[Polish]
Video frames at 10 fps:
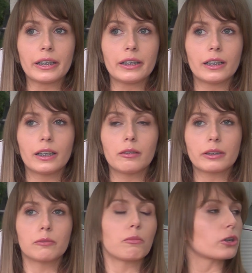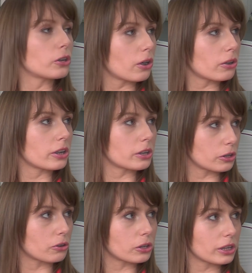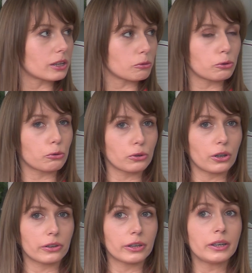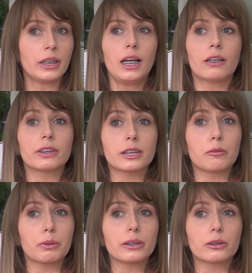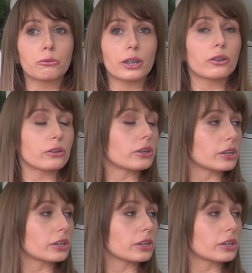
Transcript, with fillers: i e, ten monitoring ciąży jest utrudniony, więc kobiety, które do